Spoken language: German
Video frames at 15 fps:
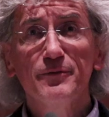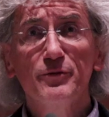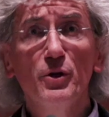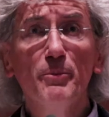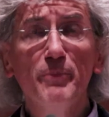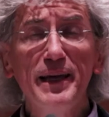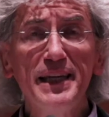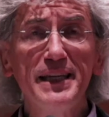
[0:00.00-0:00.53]

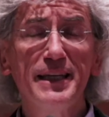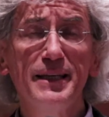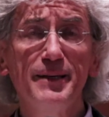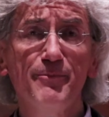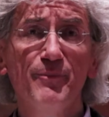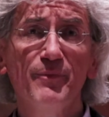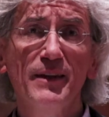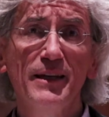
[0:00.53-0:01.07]
für
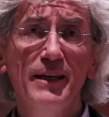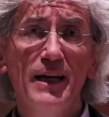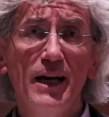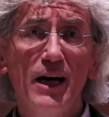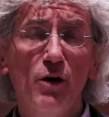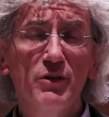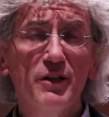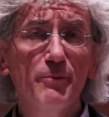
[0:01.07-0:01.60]
mich
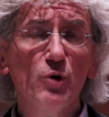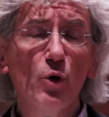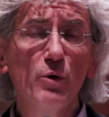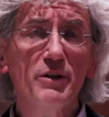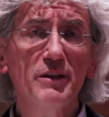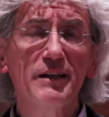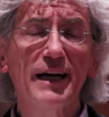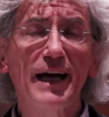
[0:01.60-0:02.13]
aus dem
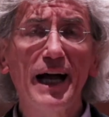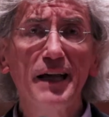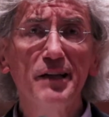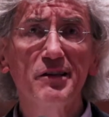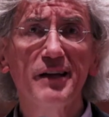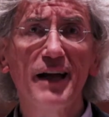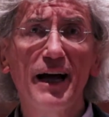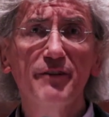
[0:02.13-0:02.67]
großen
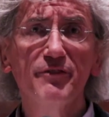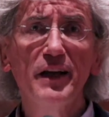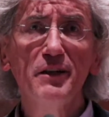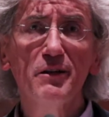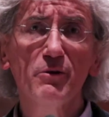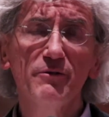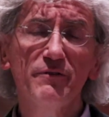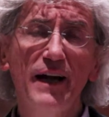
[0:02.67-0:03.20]
Kreis der
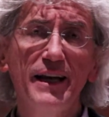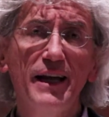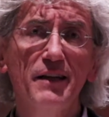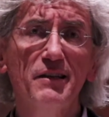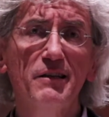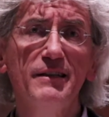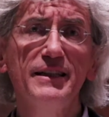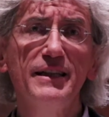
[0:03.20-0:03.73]
Advents- und
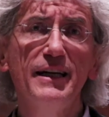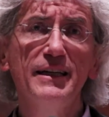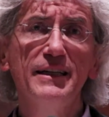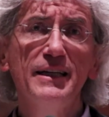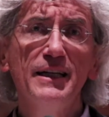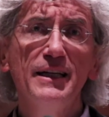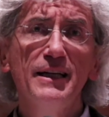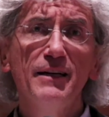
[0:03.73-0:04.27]
Weihnachtslieder